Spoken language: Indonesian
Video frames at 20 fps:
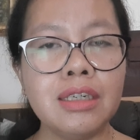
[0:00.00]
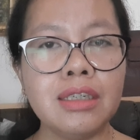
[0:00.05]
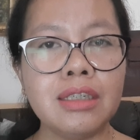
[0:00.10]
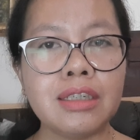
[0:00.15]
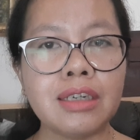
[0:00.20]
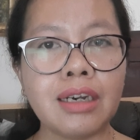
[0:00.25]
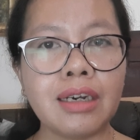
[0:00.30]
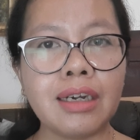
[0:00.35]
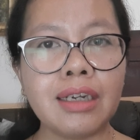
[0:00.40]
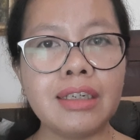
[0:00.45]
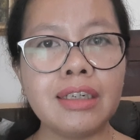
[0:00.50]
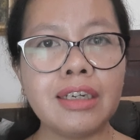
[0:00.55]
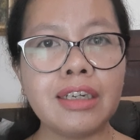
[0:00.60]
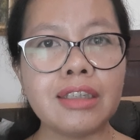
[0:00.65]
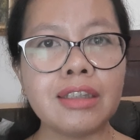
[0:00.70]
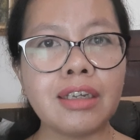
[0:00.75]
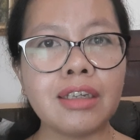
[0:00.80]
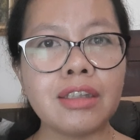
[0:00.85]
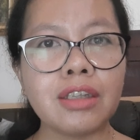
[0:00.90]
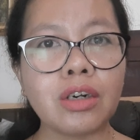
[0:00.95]
Jangan
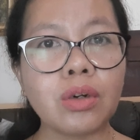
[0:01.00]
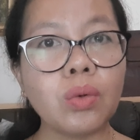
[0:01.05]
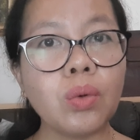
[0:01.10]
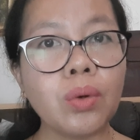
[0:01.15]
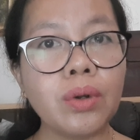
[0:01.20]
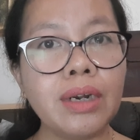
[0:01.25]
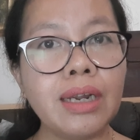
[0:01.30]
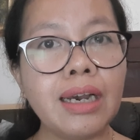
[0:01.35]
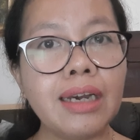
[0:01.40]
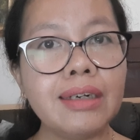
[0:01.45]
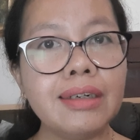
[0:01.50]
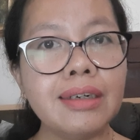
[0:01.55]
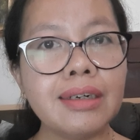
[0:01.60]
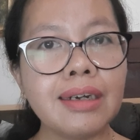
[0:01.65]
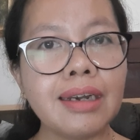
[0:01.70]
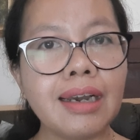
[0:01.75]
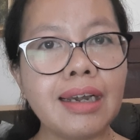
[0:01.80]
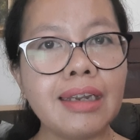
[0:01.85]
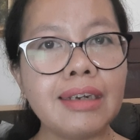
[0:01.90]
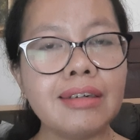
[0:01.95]
kita tergoda
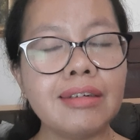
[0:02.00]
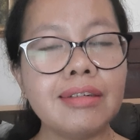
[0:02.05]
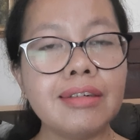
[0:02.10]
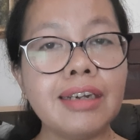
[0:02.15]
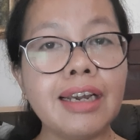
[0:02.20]
dengan